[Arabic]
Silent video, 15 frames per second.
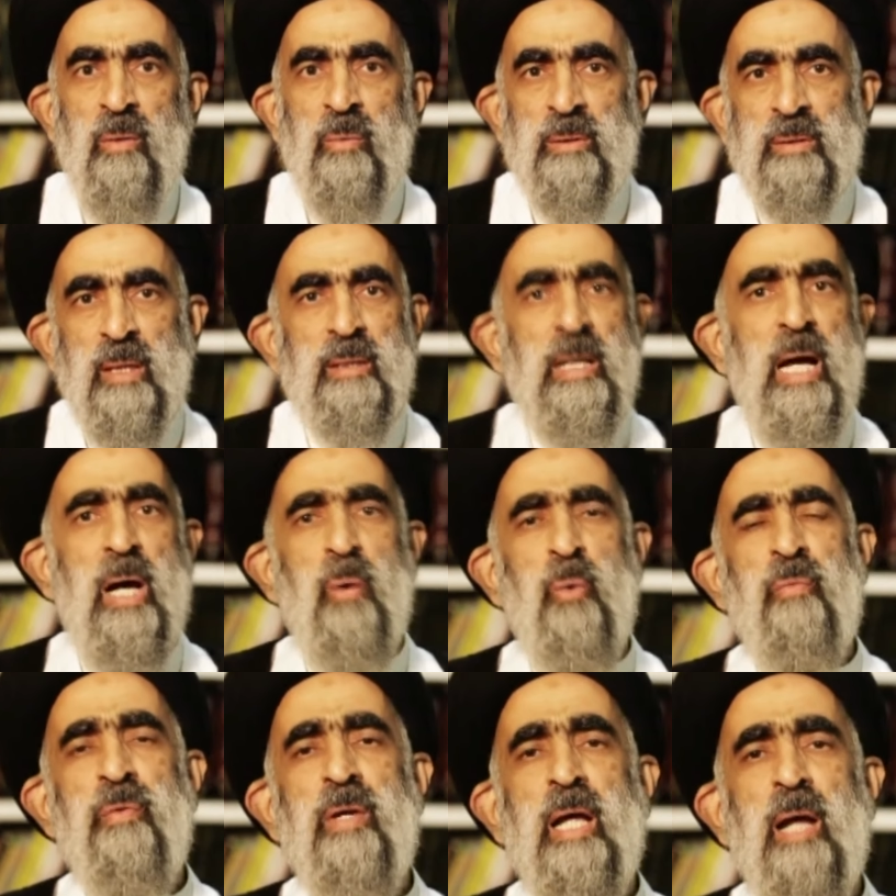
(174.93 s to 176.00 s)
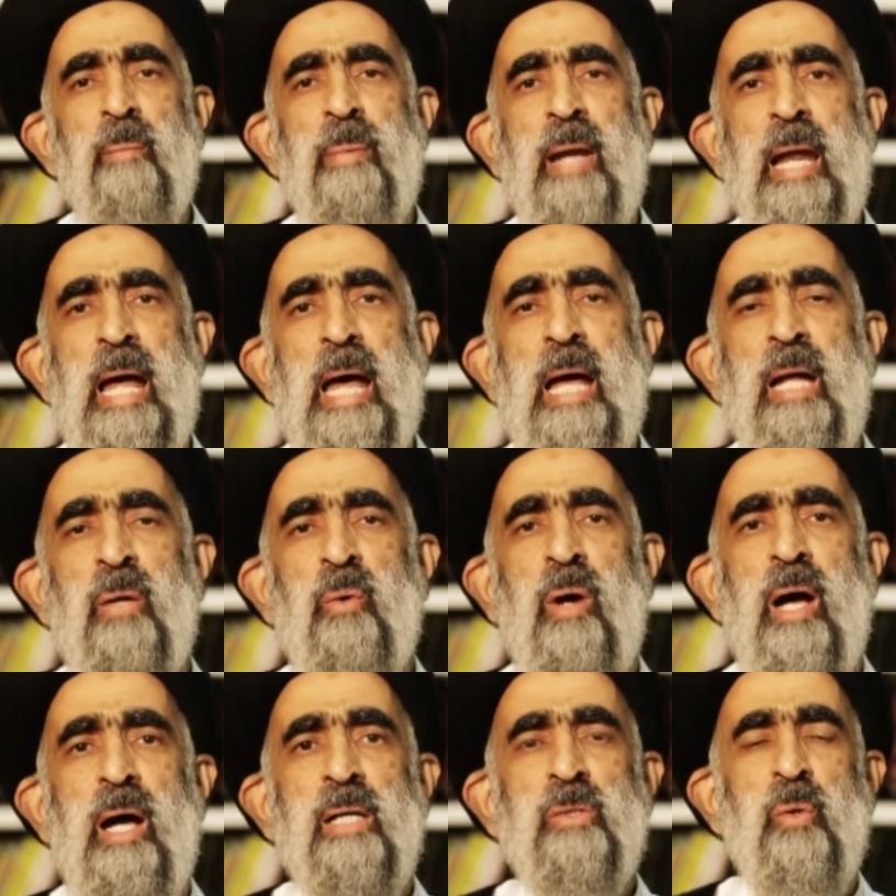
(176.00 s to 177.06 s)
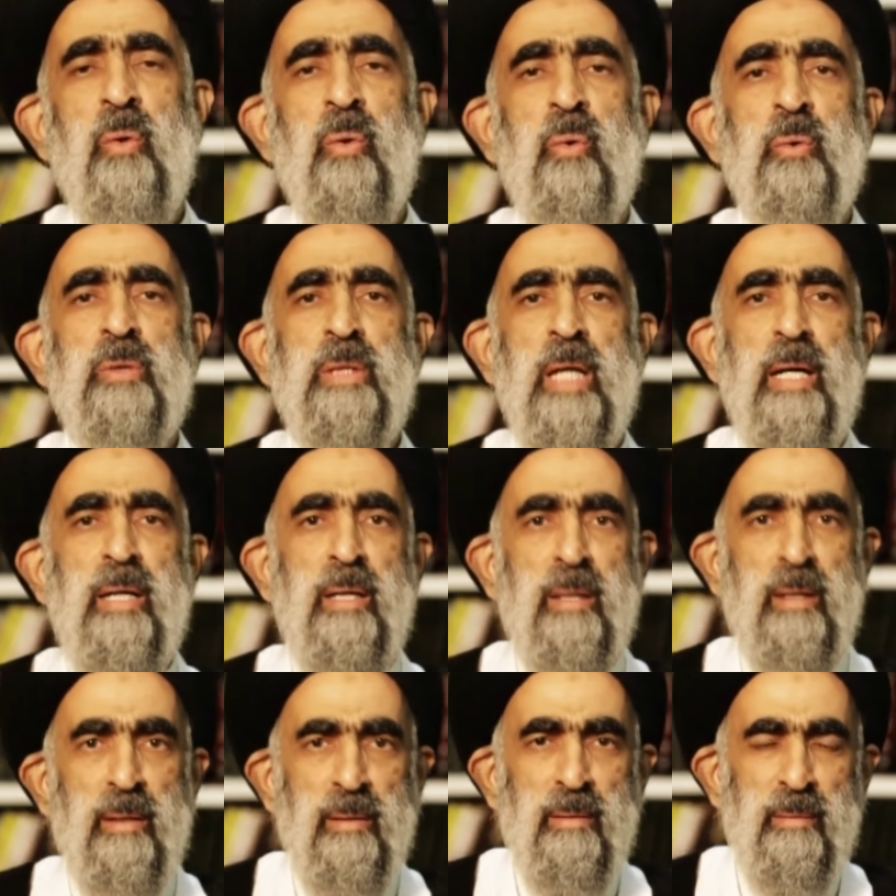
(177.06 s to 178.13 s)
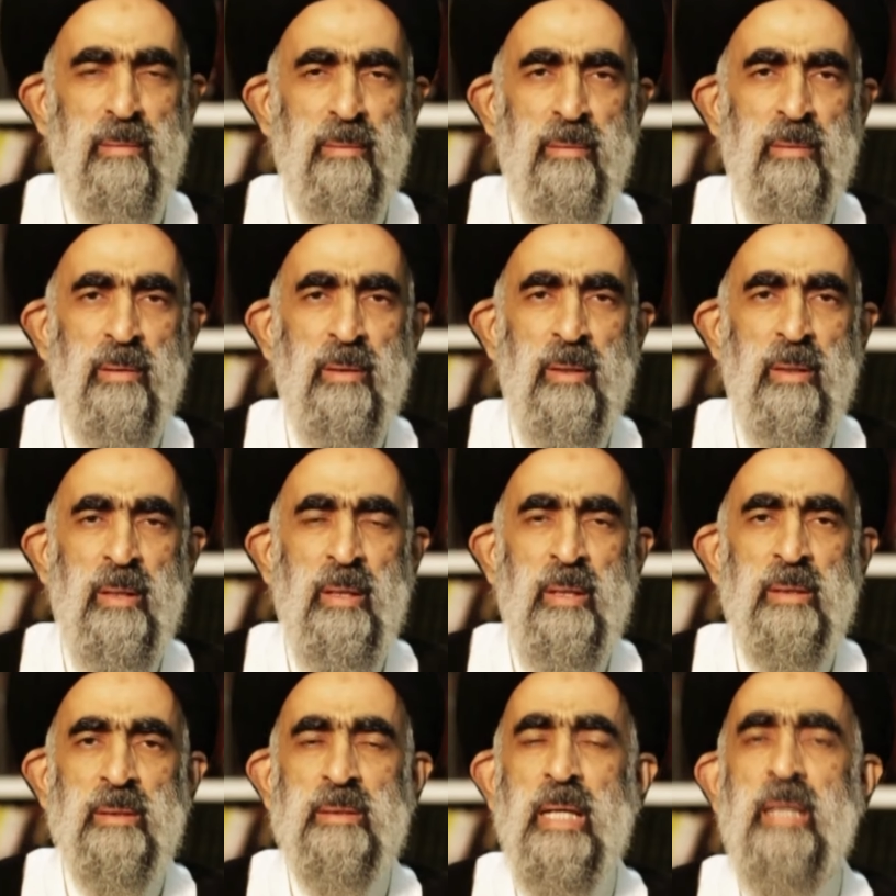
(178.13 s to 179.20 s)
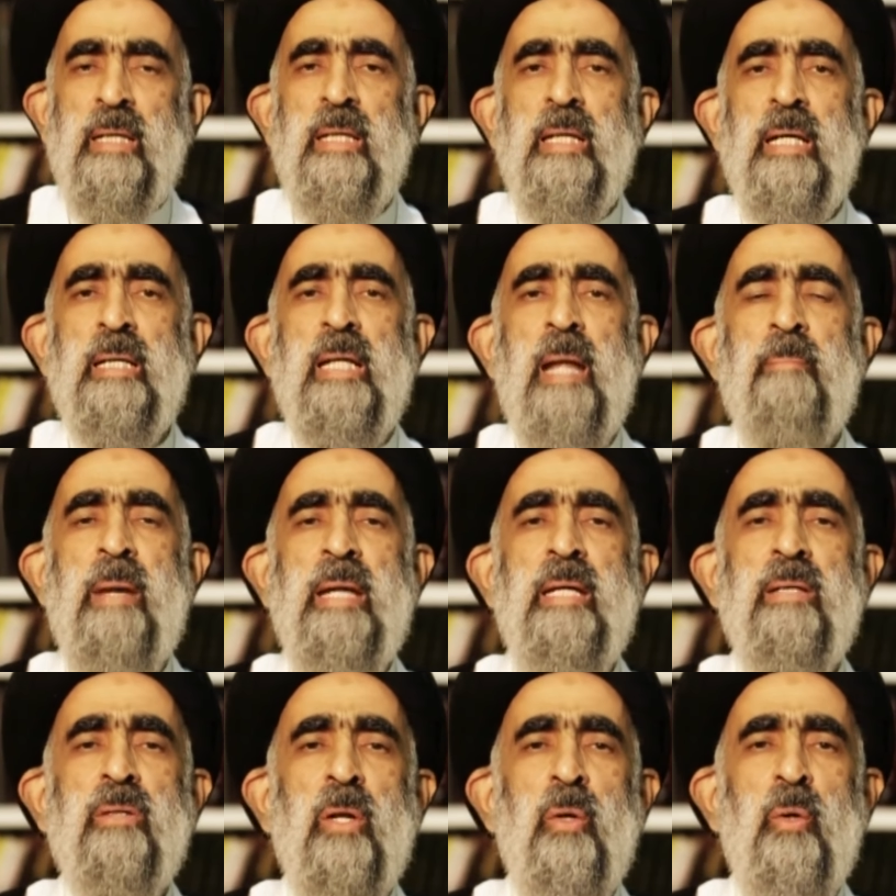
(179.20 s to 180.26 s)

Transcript: واستطاعوا في كربلاء أن يحاصروا الحسين سيد بيت